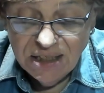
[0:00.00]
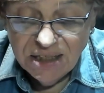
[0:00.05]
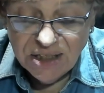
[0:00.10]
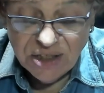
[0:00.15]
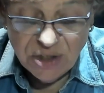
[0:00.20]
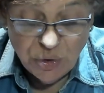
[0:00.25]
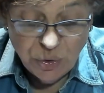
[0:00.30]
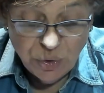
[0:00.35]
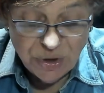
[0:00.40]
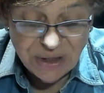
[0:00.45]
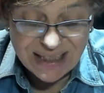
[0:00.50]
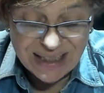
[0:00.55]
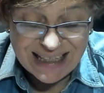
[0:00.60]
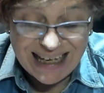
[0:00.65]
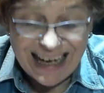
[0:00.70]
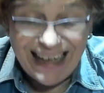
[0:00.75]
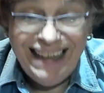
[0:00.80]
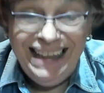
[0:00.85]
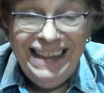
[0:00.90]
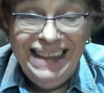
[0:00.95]
zu
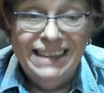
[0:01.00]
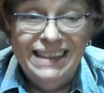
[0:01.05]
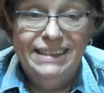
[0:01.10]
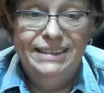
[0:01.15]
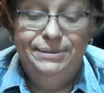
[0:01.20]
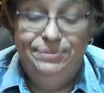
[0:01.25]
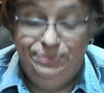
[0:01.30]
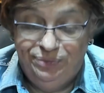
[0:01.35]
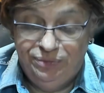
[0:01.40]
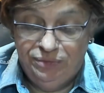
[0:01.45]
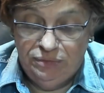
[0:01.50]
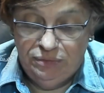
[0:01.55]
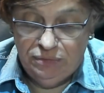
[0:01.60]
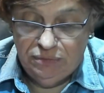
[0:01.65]
zeigen,